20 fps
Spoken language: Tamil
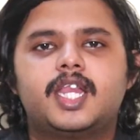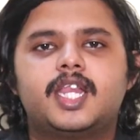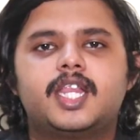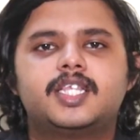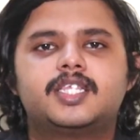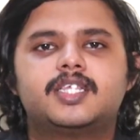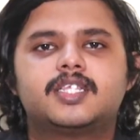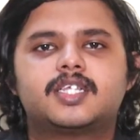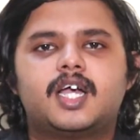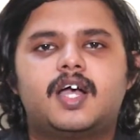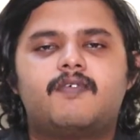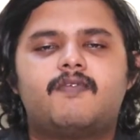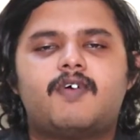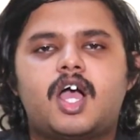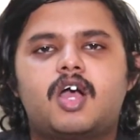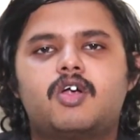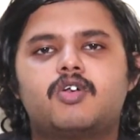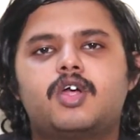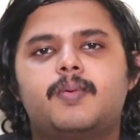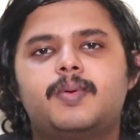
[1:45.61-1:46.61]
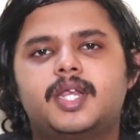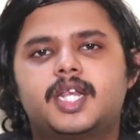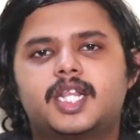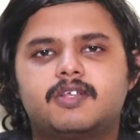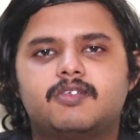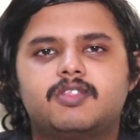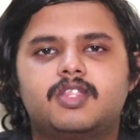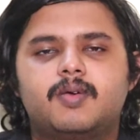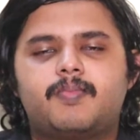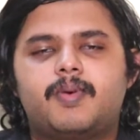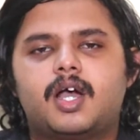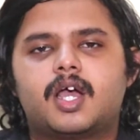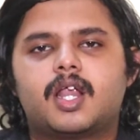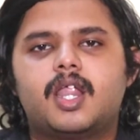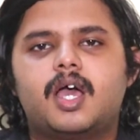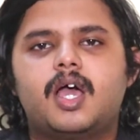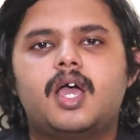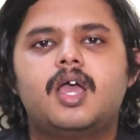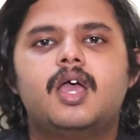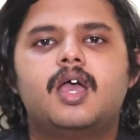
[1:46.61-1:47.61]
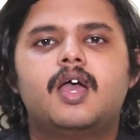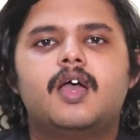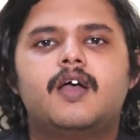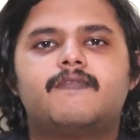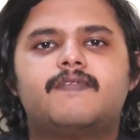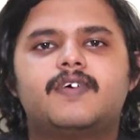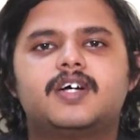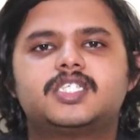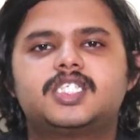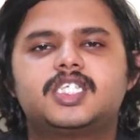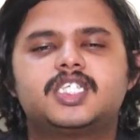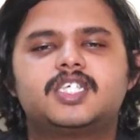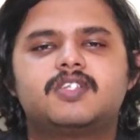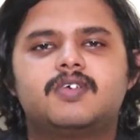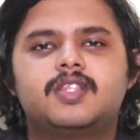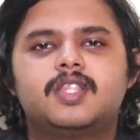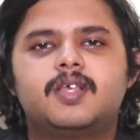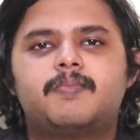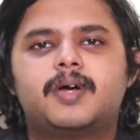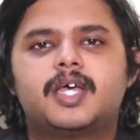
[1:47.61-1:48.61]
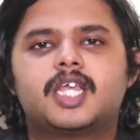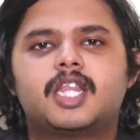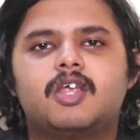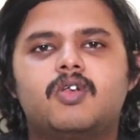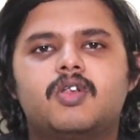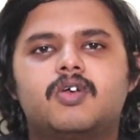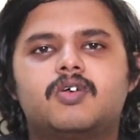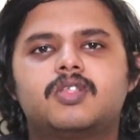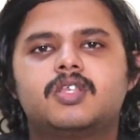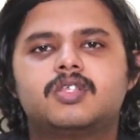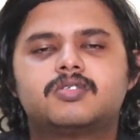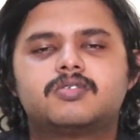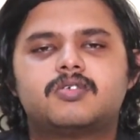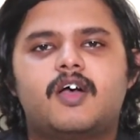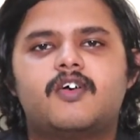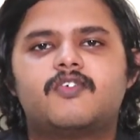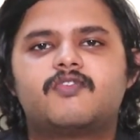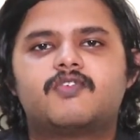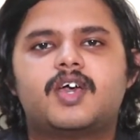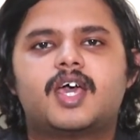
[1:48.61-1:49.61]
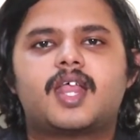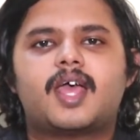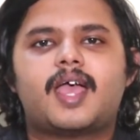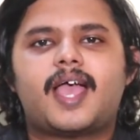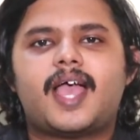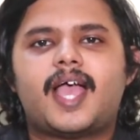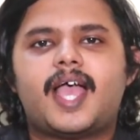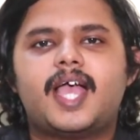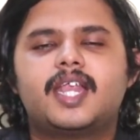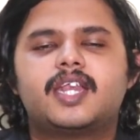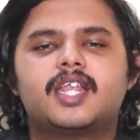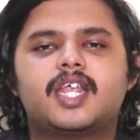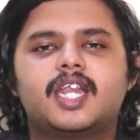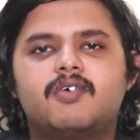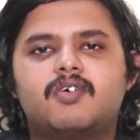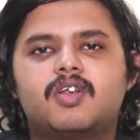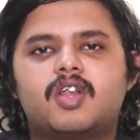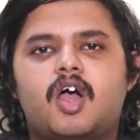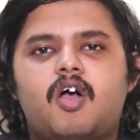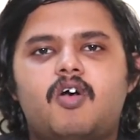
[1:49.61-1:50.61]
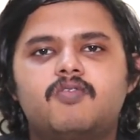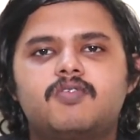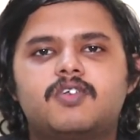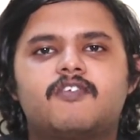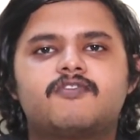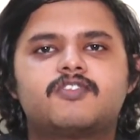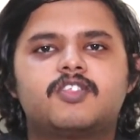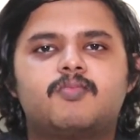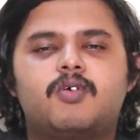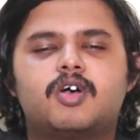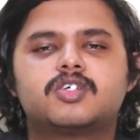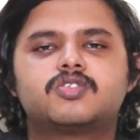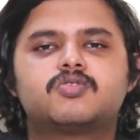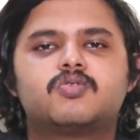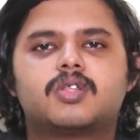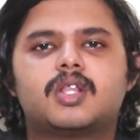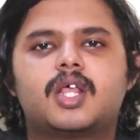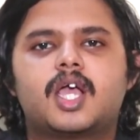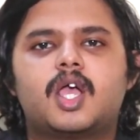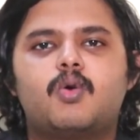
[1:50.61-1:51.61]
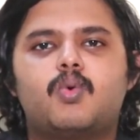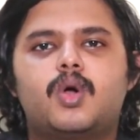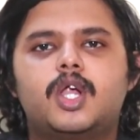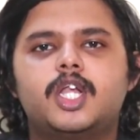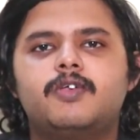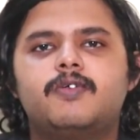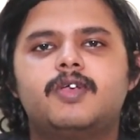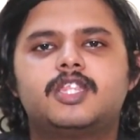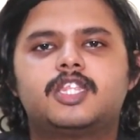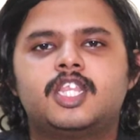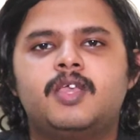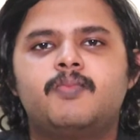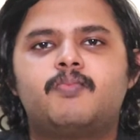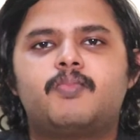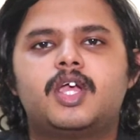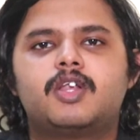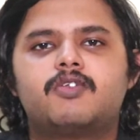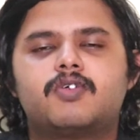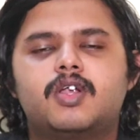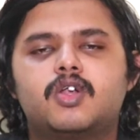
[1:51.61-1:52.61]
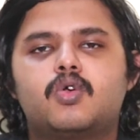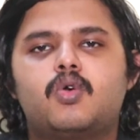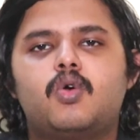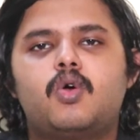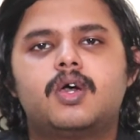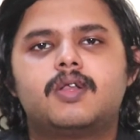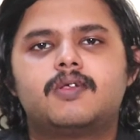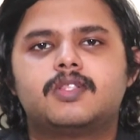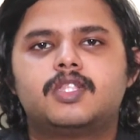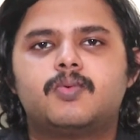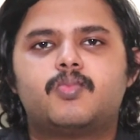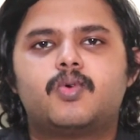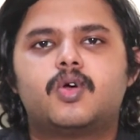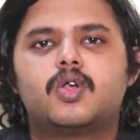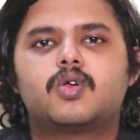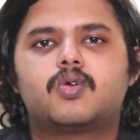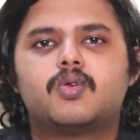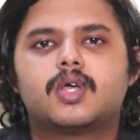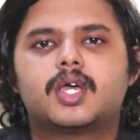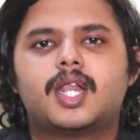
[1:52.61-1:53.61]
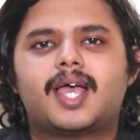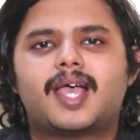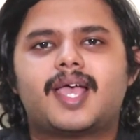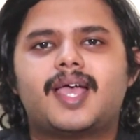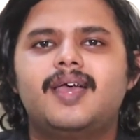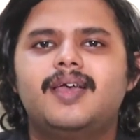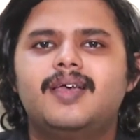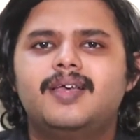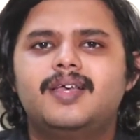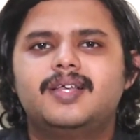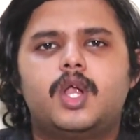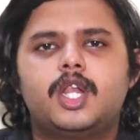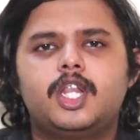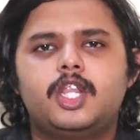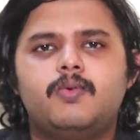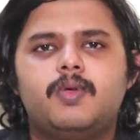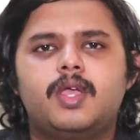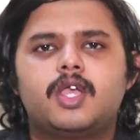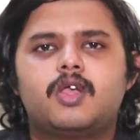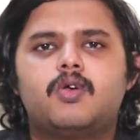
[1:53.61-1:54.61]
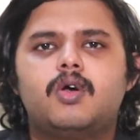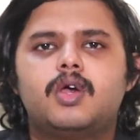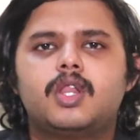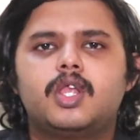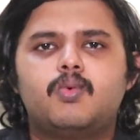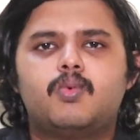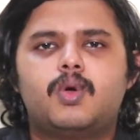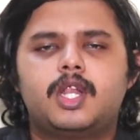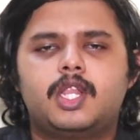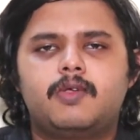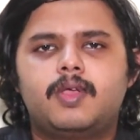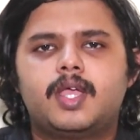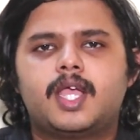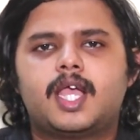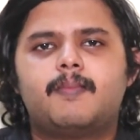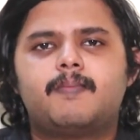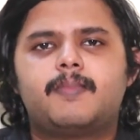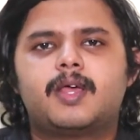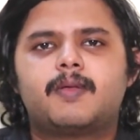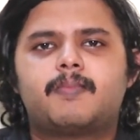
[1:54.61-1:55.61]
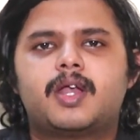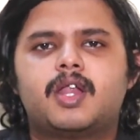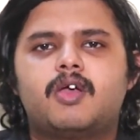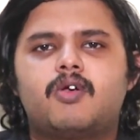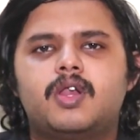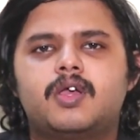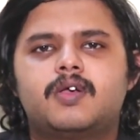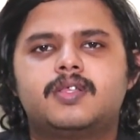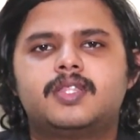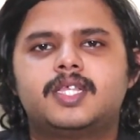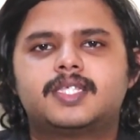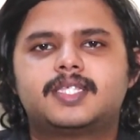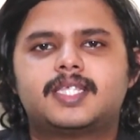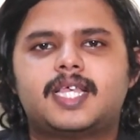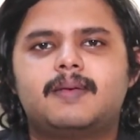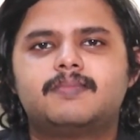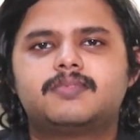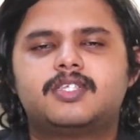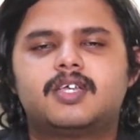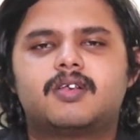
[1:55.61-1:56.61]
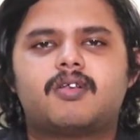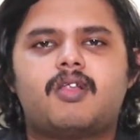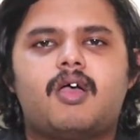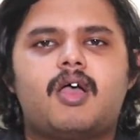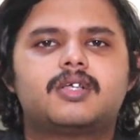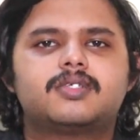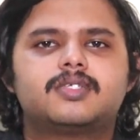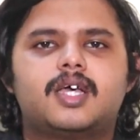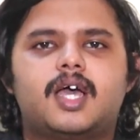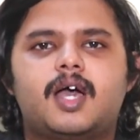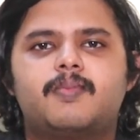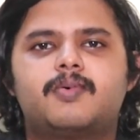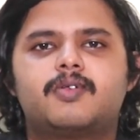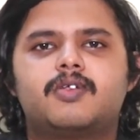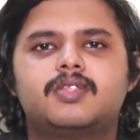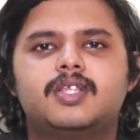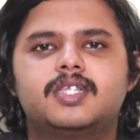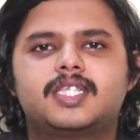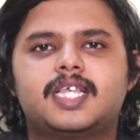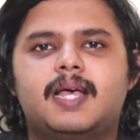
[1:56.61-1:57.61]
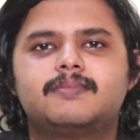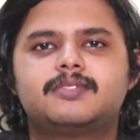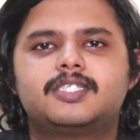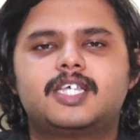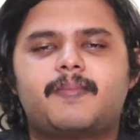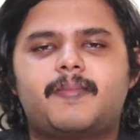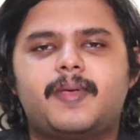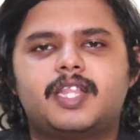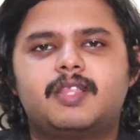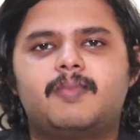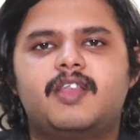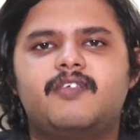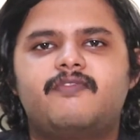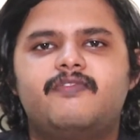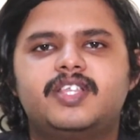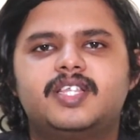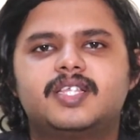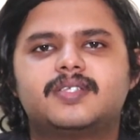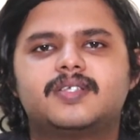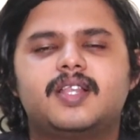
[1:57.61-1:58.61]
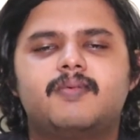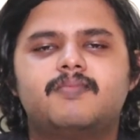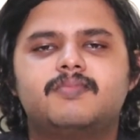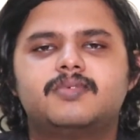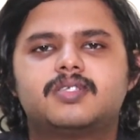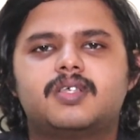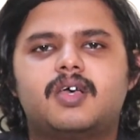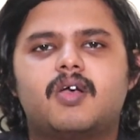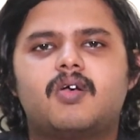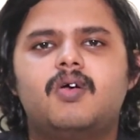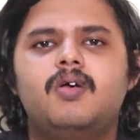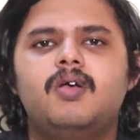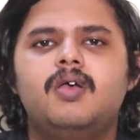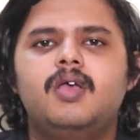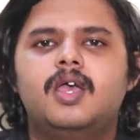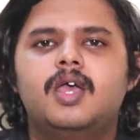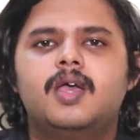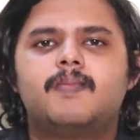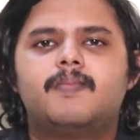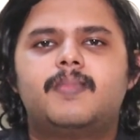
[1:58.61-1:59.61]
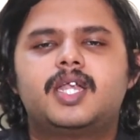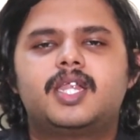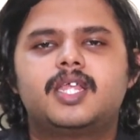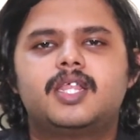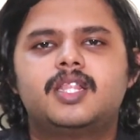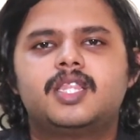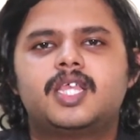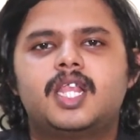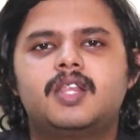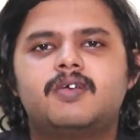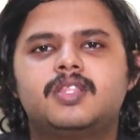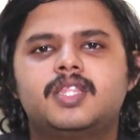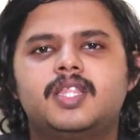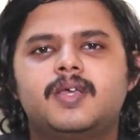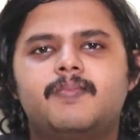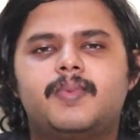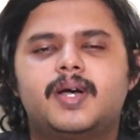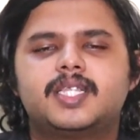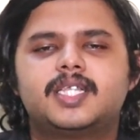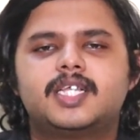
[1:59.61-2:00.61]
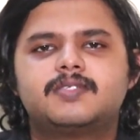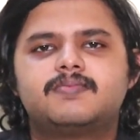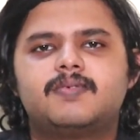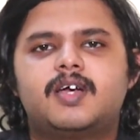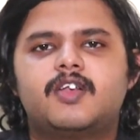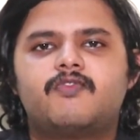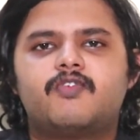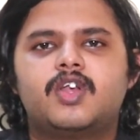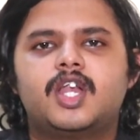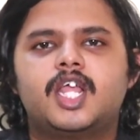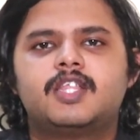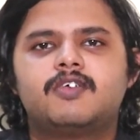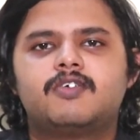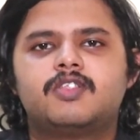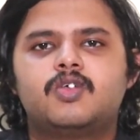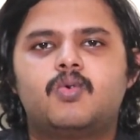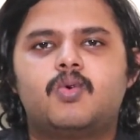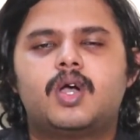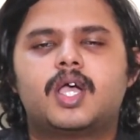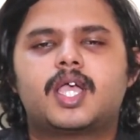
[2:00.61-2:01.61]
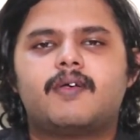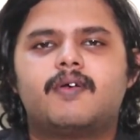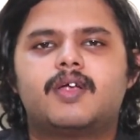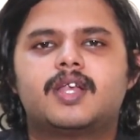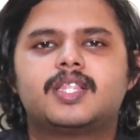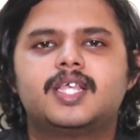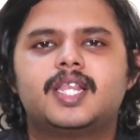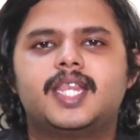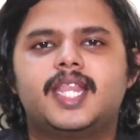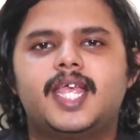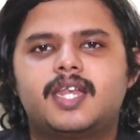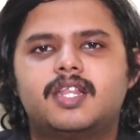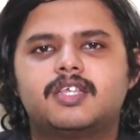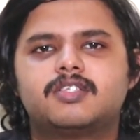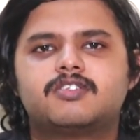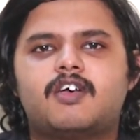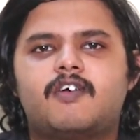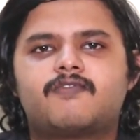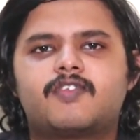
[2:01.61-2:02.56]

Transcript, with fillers: என்னென்ன ரீசனுக்காக வாங்கணும் அப்படின்றத வந்து பார்க்கலாம் ஃபஸ்ட் ரீசன் வந்து பார்த்தீங்கன்னா உங்களுக்கு வந்து சாஃப்ட்வேர் ஆண்ட்ராய்ட் லெவன் அவுட் ஆஃப் த பாக்ஸ் கொடுக்குறாங்க ஒன் யூஏ த்ரீ பாயிண்ட் ஒன் கோர் வந்து போட்டு கொடுக்குறாங்க ஒன் யூஏ கோரையும் ஒன் யூஏயும் கம்பேர் பண்ணால் உங்களுக்கு வந்து சாம்சங் நாக்ஸ் அப்புறம் வந்து சாம்சங் பே அந்த மாதிரி ஃபீச்சர்ஸ்லாம் மிஸ் ஆகும் பட் இருந்தாலும் வந்து பட்ஜெட் ஸ்மார்ட் ஃபோனில் இது வந்து ஓகேவானது லேட்டஸ்ட்